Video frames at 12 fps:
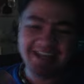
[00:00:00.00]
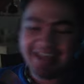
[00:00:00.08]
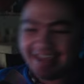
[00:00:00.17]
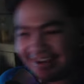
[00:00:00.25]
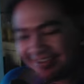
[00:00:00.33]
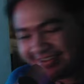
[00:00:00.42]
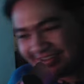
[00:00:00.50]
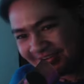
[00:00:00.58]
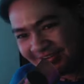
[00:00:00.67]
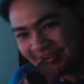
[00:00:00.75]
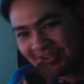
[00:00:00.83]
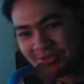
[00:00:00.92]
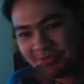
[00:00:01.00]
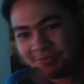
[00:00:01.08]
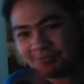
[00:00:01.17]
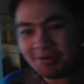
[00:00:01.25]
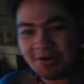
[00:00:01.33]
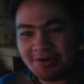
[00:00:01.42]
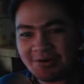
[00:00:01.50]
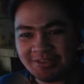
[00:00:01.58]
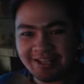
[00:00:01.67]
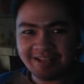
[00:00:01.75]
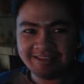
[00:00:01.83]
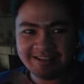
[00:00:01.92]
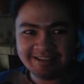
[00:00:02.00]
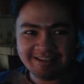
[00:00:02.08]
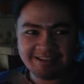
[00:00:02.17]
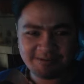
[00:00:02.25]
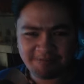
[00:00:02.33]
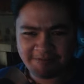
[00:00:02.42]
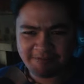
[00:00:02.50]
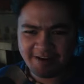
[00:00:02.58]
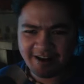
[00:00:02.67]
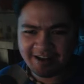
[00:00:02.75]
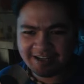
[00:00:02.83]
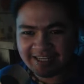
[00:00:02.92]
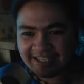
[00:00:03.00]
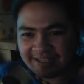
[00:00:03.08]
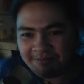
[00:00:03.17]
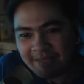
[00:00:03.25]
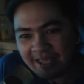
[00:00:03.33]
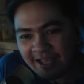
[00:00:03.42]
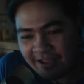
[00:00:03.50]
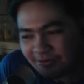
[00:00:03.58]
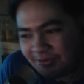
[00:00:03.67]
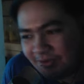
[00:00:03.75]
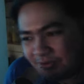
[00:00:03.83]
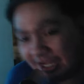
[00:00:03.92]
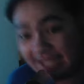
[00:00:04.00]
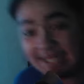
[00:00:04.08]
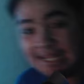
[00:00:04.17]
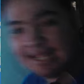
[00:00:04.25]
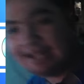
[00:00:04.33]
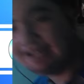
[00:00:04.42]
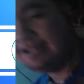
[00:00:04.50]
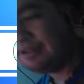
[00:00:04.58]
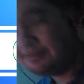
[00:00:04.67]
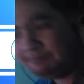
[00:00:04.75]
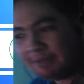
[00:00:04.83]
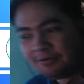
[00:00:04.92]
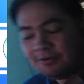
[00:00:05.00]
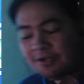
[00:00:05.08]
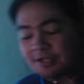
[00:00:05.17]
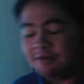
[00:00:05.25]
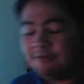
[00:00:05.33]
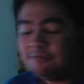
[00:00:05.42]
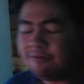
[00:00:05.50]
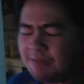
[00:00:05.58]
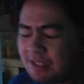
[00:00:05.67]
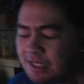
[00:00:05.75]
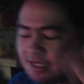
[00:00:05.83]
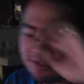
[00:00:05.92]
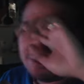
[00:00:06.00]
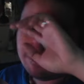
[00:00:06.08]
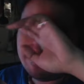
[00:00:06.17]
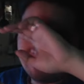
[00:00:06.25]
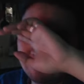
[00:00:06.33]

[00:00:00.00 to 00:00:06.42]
Anyway, so ayun yung panonood natin. That's Franklin Miano. Hindi ko siya kilala. Pero familiar yung